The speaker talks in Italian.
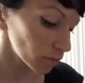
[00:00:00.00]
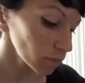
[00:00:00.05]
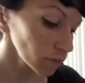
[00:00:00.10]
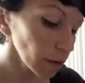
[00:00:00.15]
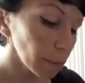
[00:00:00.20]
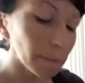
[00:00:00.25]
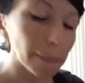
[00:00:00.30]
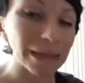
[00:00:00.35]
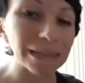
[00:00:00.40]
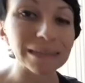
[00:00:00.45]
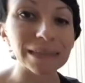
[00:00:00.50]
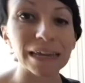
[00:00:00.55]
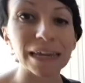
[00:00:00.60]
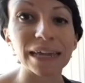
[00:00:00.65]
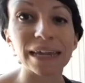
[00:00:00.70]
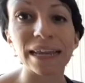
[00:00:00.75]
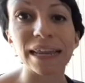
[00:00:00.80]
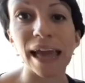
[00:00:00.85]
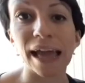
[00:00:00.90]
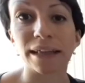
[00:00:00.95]
mentre i
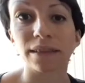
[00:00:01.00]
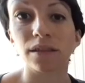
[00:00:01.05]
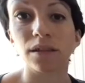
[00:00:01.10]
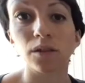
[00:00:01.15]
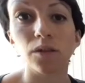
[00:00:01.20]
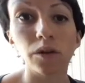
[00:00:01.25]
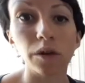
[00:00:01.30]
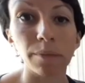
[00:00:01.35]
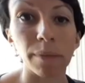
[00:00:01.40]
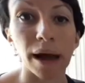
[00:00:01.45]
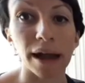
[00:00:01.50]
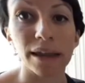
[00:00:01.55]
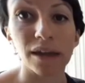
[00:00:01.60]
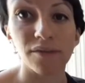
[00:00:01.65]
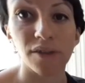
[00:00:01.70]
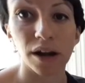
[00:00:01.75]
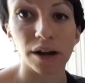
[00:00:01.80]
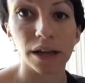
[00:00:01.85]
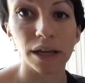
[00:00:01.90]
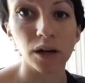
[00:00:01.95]
clienti normali
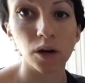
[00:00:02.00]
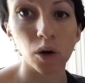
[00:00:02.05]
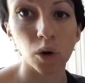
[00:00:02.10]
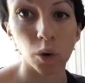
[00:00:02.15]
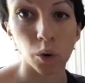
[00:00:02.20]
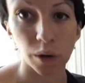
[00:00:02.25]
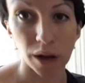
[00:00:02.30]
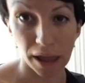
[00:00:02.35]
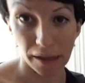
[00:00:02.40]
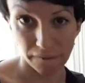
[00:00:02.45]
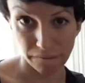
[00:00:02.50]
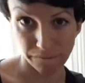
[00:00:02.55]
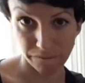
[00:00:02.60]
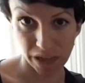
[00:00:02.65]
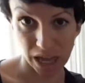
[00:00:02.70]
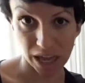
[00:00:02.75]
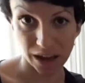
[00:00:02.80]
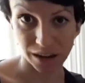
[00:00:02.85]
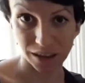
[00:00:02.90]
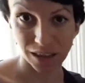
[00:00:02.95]
avranno il colore
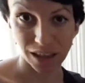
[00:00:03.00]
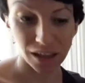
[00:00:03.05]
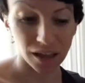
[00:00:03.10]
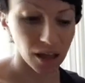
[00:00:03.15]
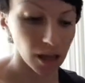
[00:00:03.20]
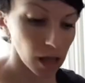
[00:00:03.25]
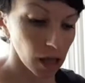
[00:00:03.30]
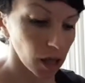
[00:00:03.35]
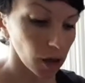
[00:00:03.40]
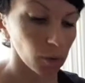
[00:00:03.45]
verde.